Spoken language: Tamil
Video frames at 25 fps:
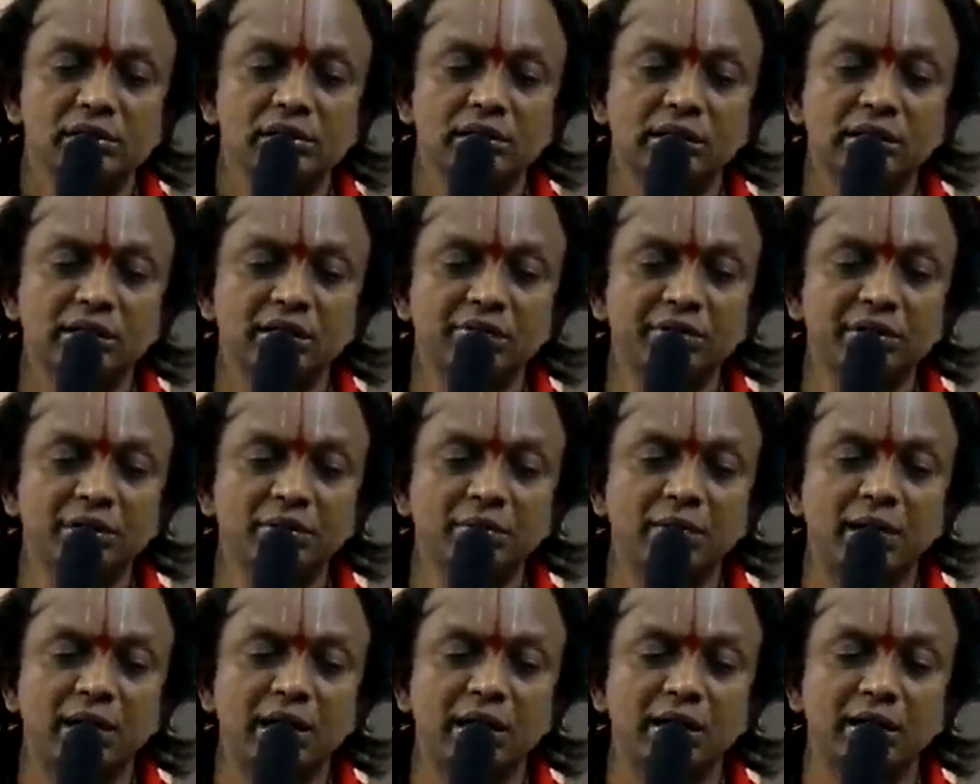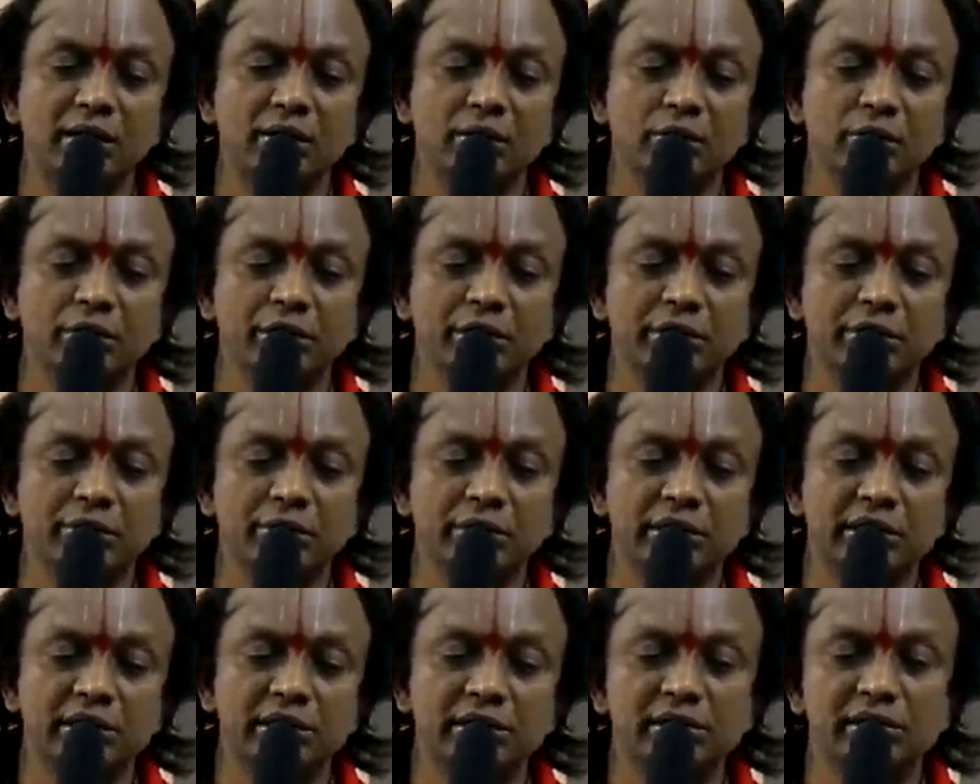எந்த விதமான நோய்
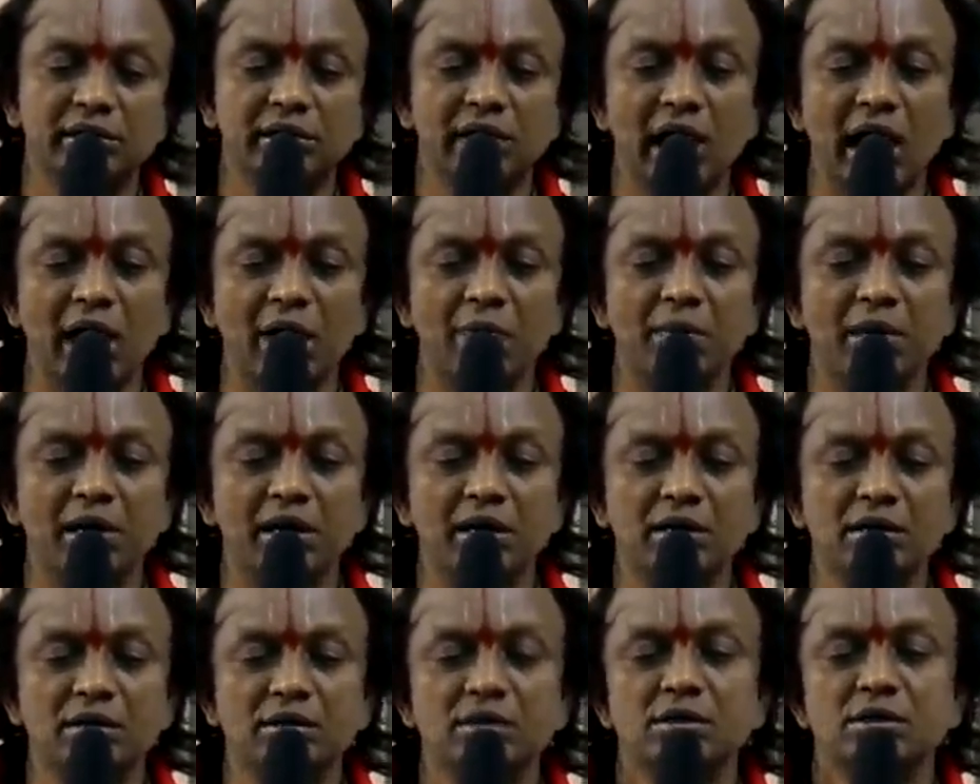நொடிகள் இல்லாமல்